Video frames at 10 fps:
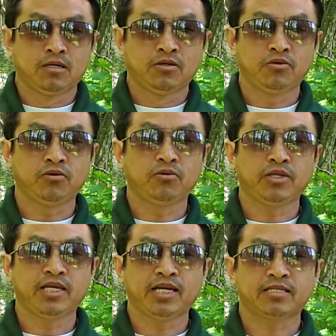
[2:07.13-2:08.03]
yêu yêu
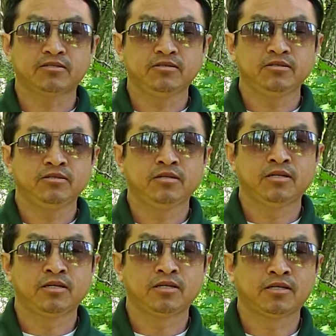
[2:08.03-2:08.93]
nhia sư
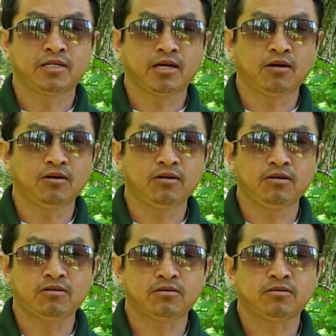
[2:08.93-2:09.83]
giờ là
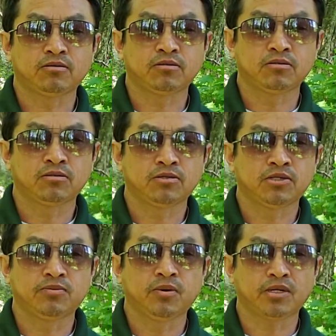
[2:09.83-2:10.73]

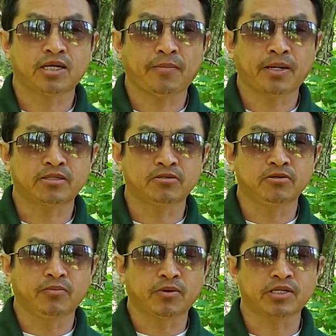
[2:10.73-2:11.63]
chỉ mua cha bằng sử
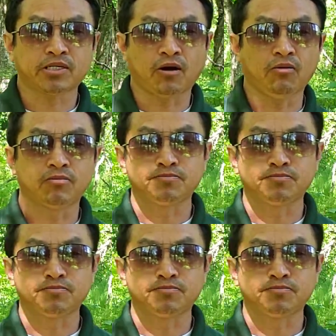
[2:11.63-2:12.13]
yêu một khi tao